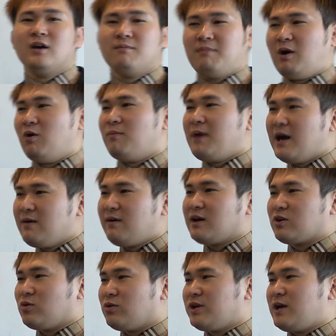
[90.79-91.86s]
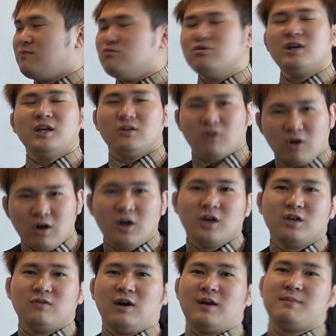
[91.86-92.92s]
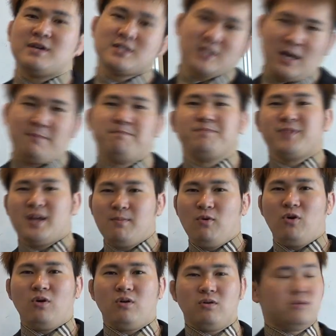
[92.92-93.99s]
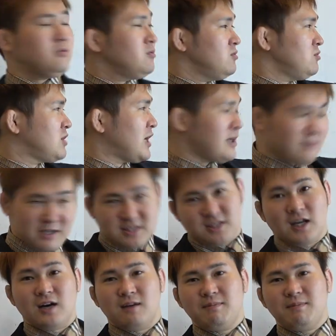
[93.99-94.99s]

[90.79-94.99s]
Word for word: まあ、お前は兄弟無理と言われましたでも受かりました。